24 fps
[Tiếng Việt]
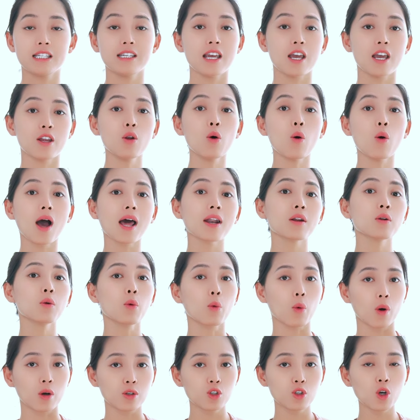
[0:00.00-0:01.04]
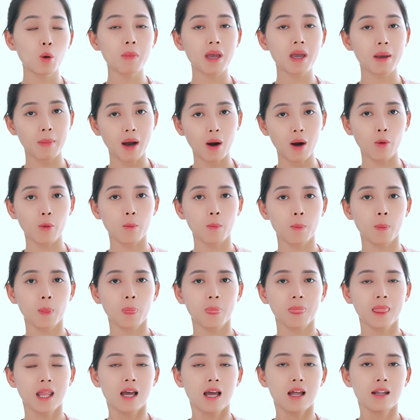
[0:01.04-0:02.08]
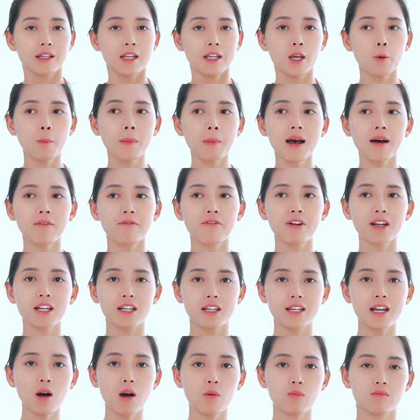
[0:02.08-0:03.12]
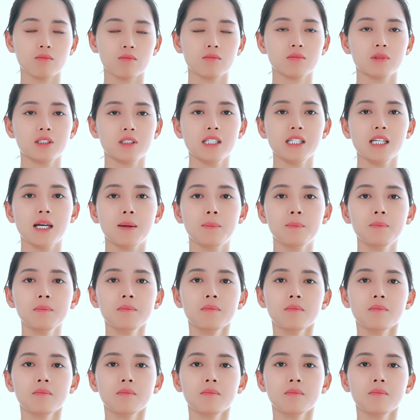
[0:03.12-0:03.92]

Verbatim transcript: chế độ ăn uống cho mẹ bầu. Nếu mà vận động chiếm